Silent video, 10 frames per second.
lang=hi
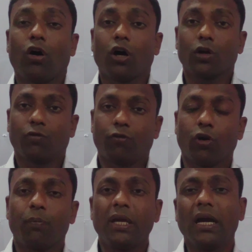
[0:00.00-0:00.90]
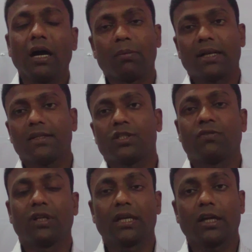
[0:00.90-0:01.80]
और वो भी हमारे
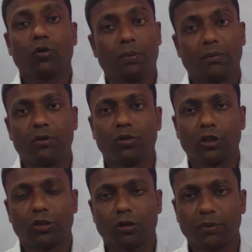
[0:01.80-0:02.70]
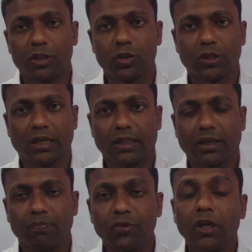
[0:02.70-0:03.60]
जीवन के एक उपलब्धियों के तौर पर जुड़ जाता है